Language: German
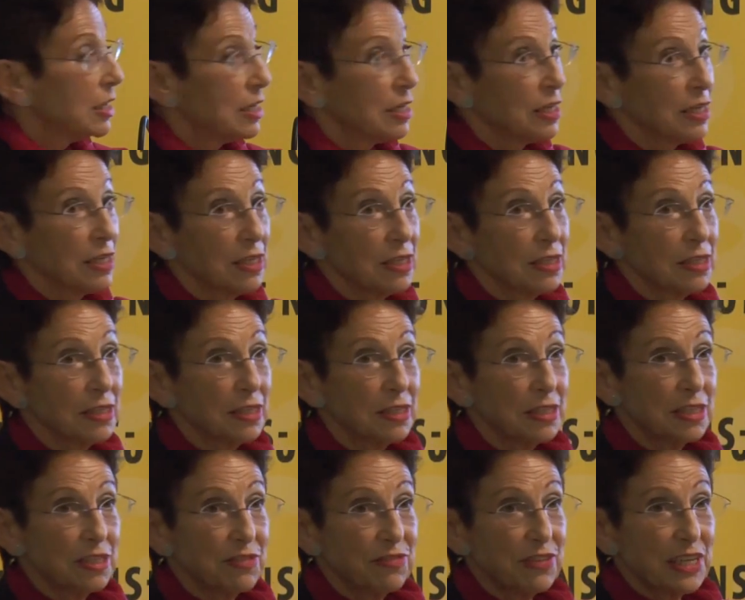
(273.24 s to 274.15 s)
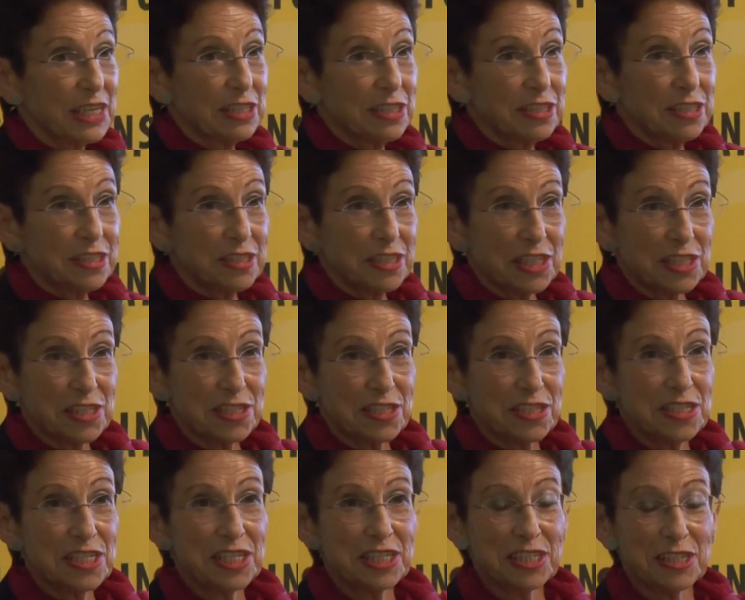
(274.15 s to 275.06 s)
Äh, ich werde sie jetzt
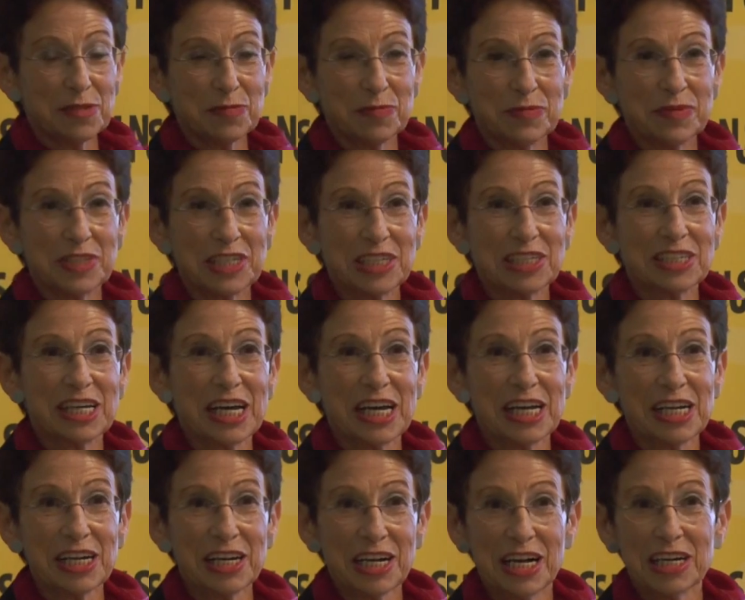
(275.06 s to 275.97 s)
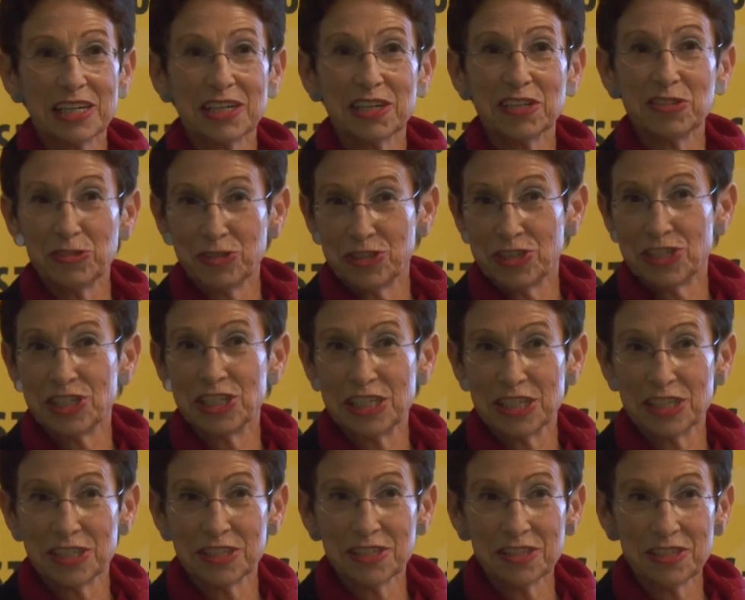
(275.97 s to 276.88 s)
nicht im Detail
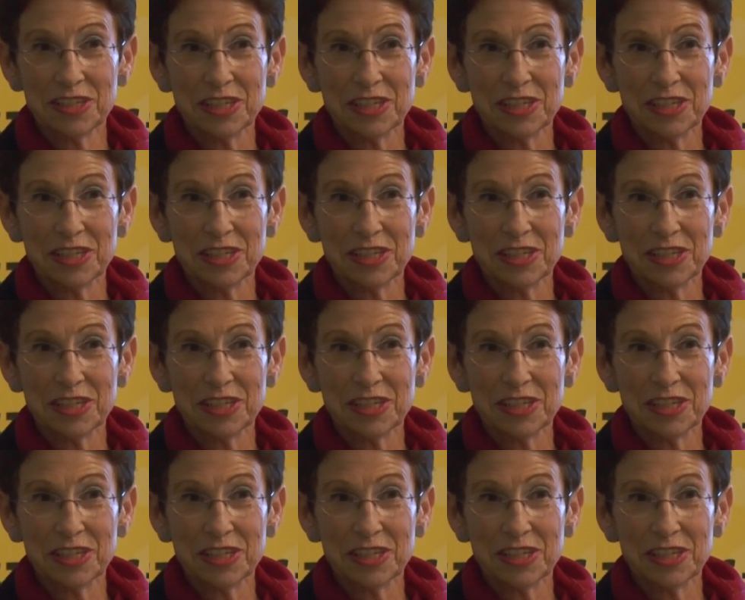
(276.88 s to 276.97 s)
analysieren,